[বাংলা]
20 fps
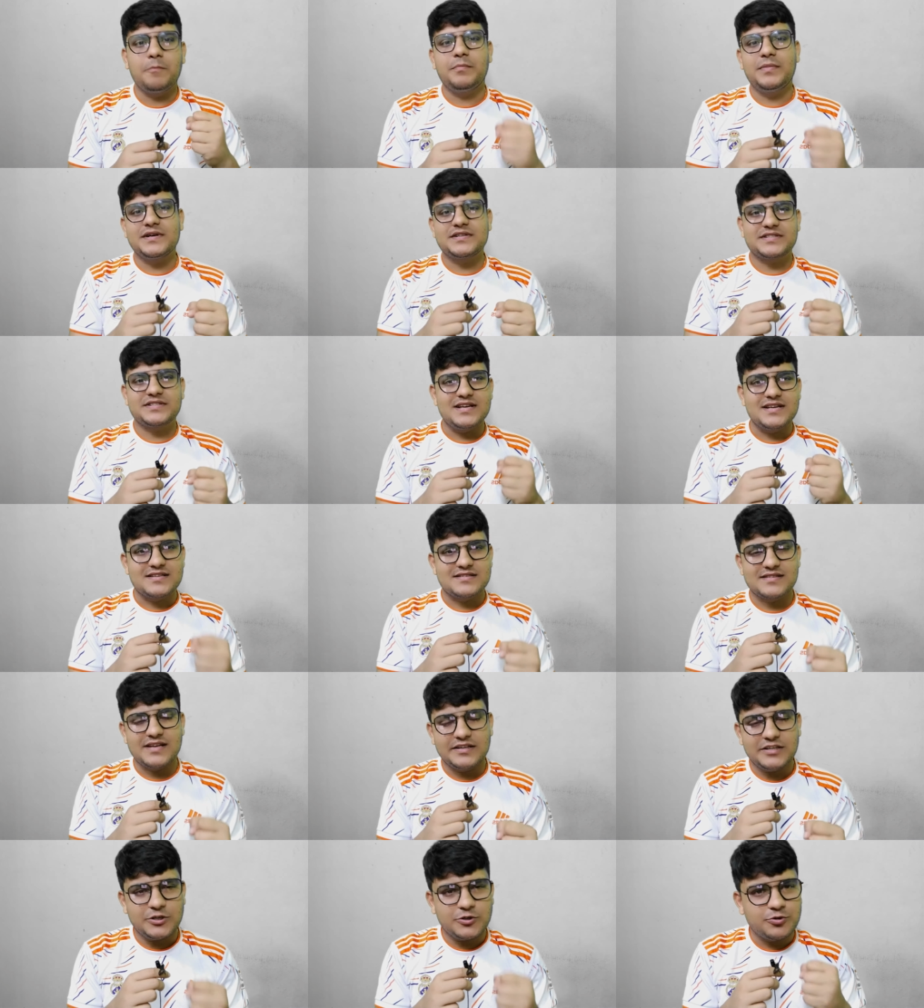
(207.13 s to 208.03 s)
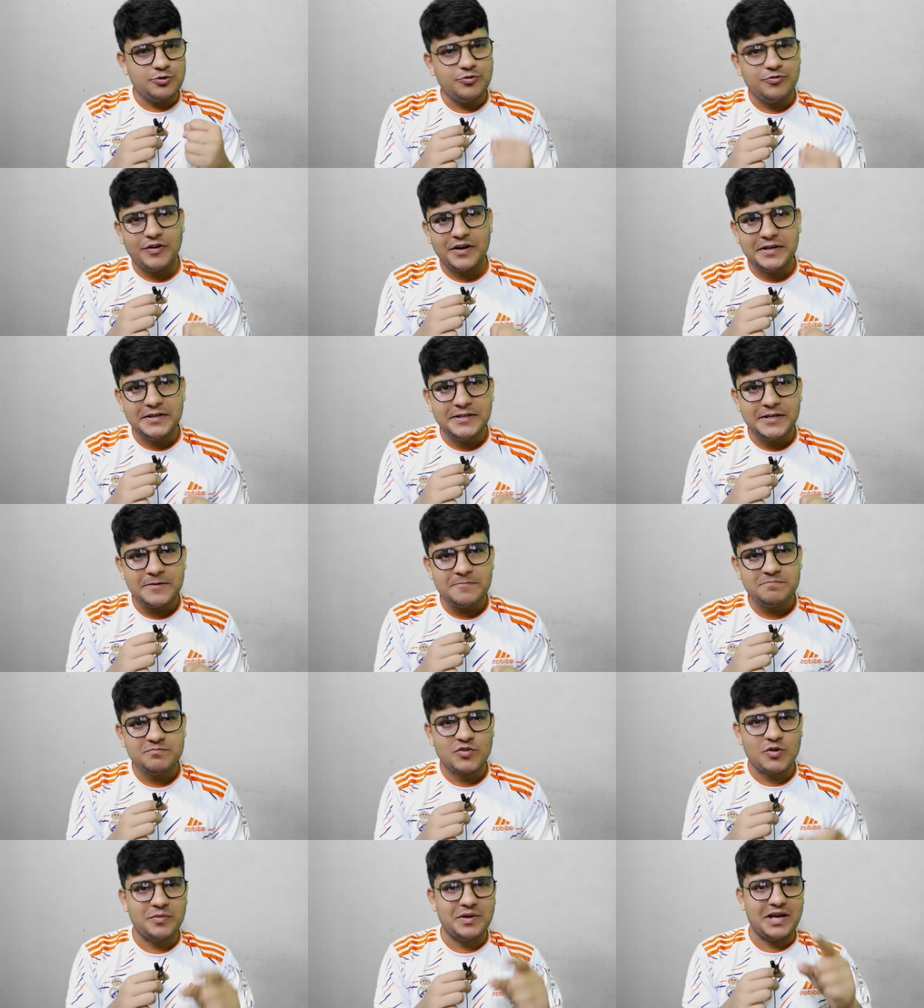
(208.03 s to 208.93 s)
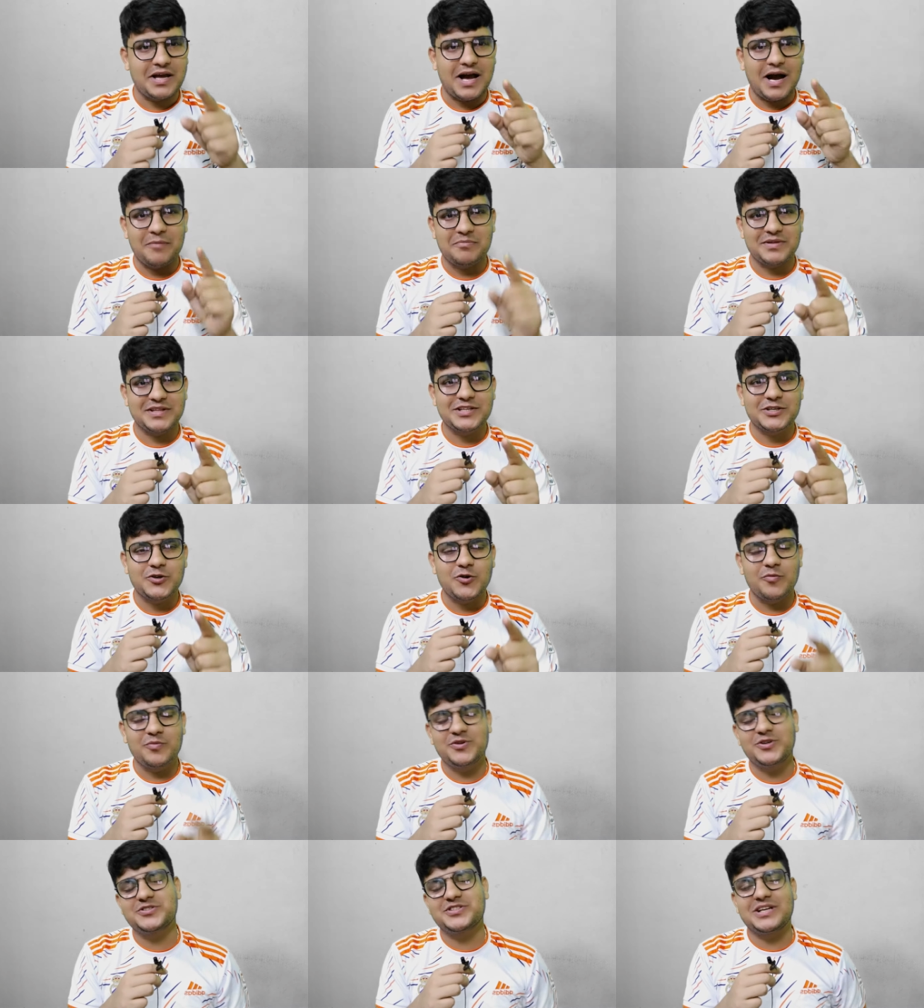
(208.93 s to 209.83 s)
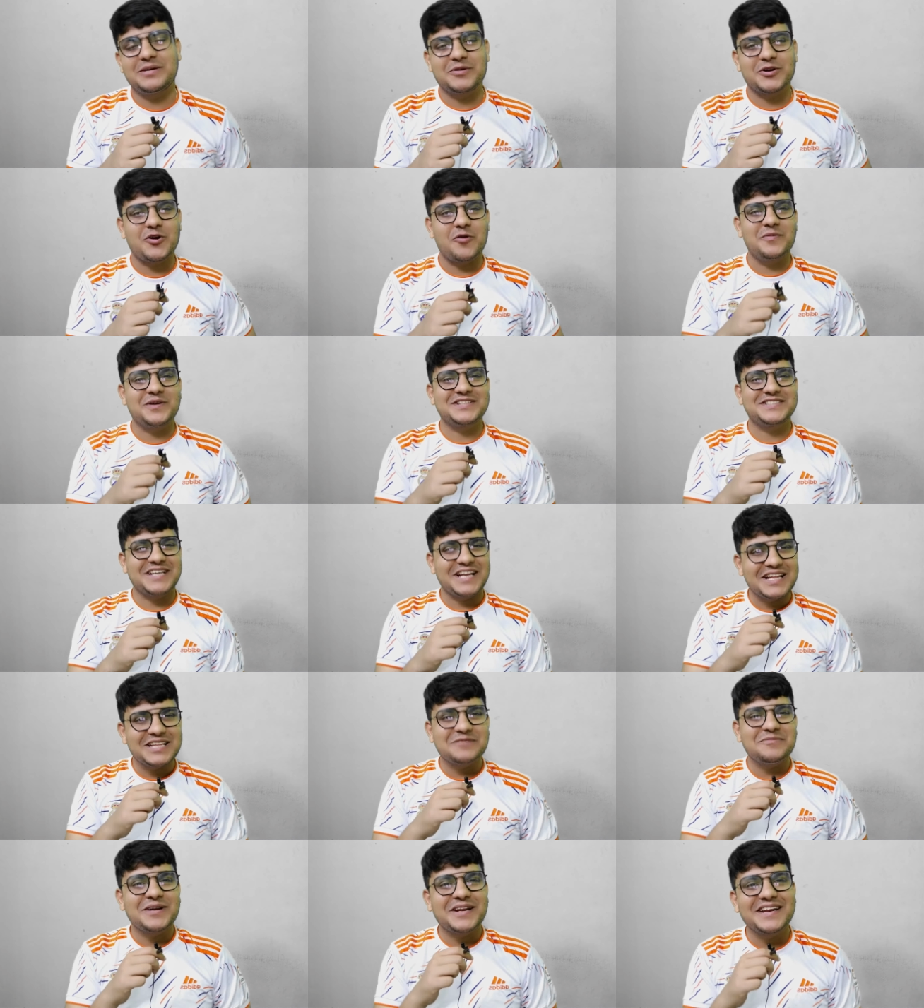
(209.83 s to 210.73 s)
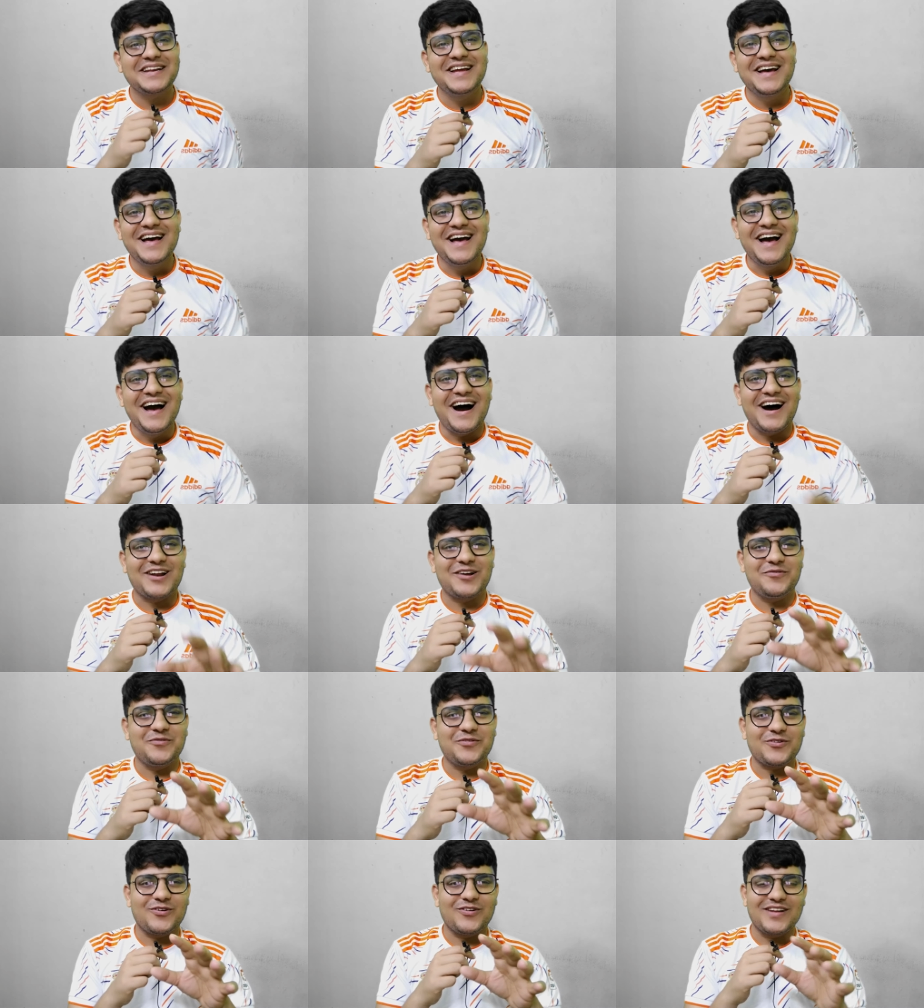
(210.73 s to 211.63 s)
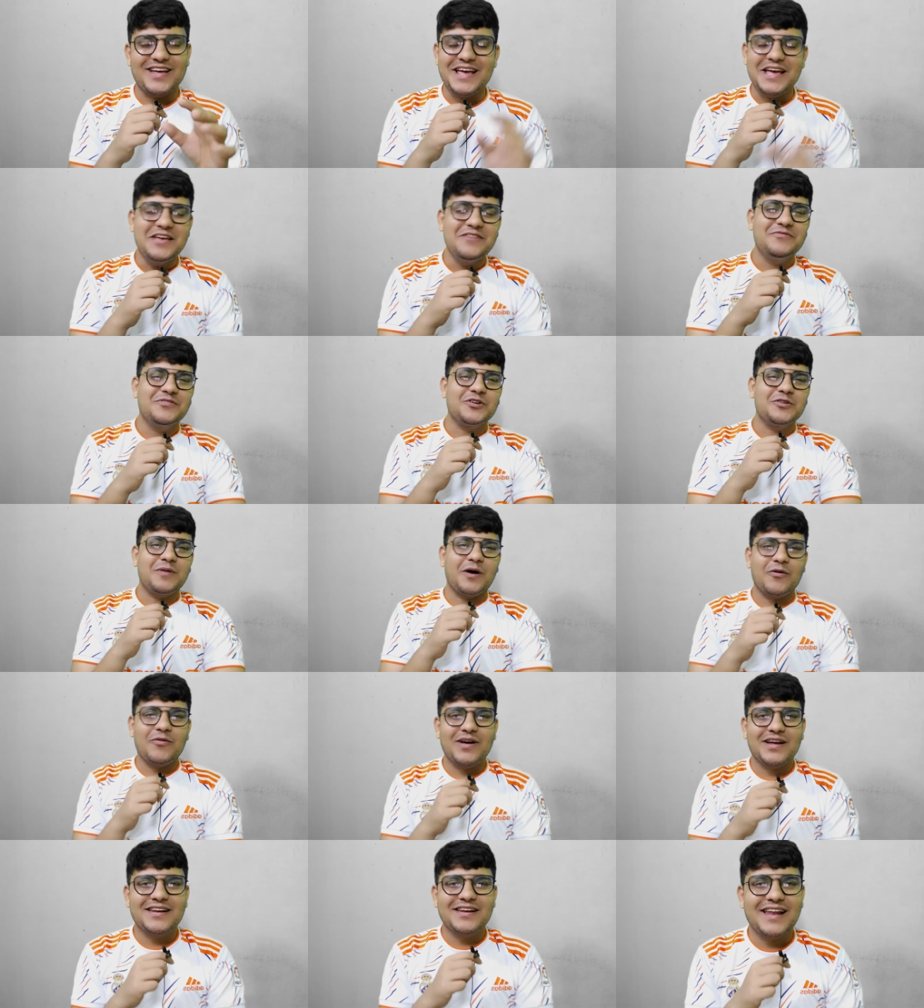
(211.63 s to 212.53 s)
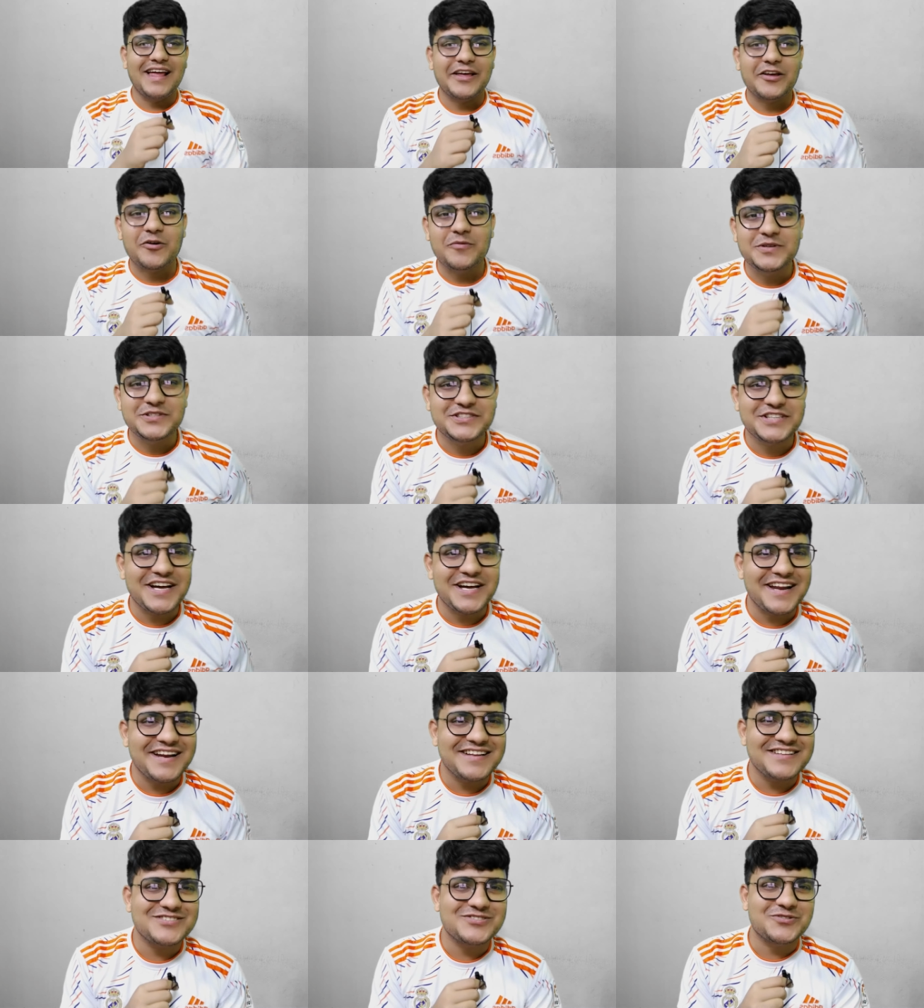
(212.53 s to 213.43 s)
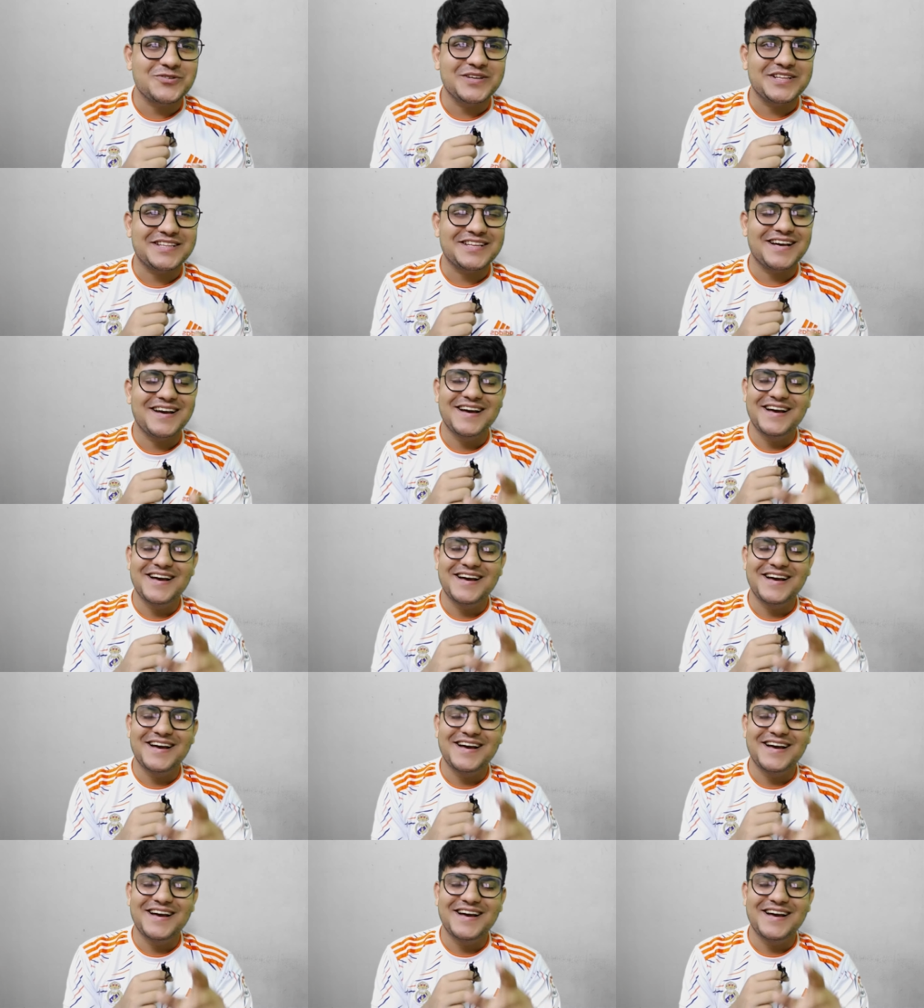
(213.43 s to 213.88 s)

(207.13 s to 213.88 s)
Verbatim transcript: বেশ এক্সাইটেড তুফান নিয়ে তবে আপনাদের কি ওপিনিয়ন সেটা আমাকে কমেন্টে জানাতে পারেন আর ওভারঅল এই ভিডিওটি ভালো লাগলে লাইক কমেন্ট শেয়ার অ্যান্ড এস্ট উইথ